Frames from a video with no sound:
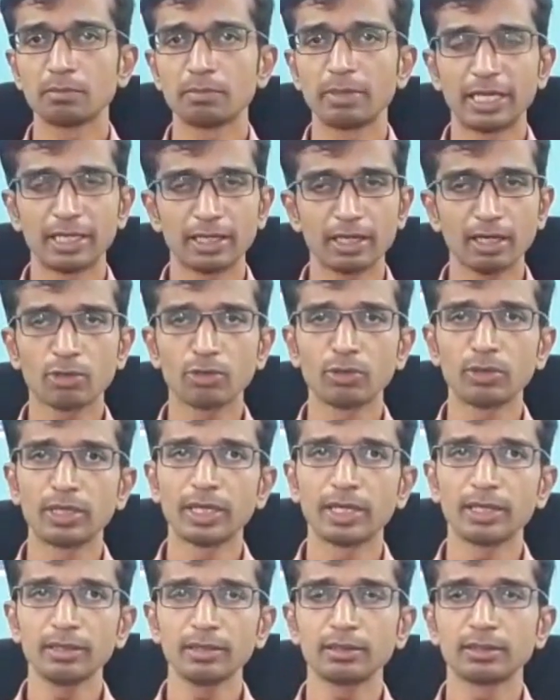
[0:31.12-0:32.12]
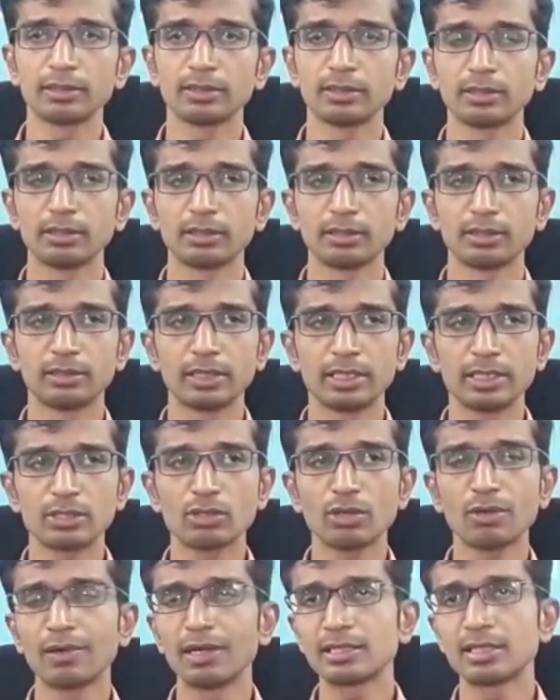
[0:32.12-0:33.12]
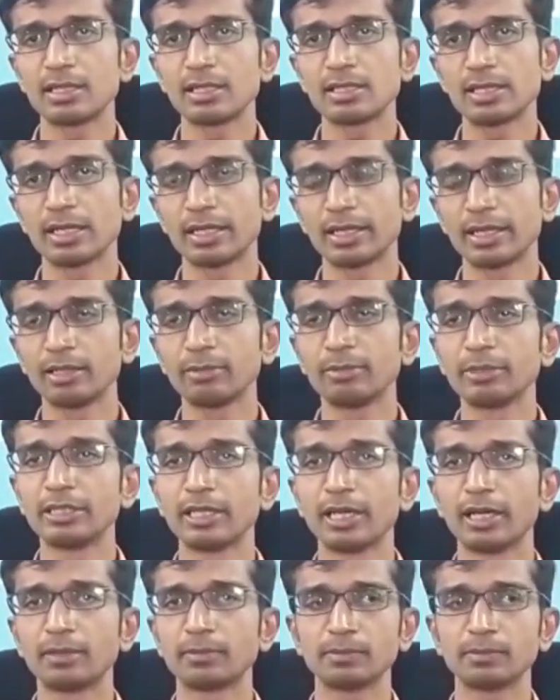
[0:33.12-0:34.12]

పెరగకుండా తీసుకోవాల్సిన చర్యల మీద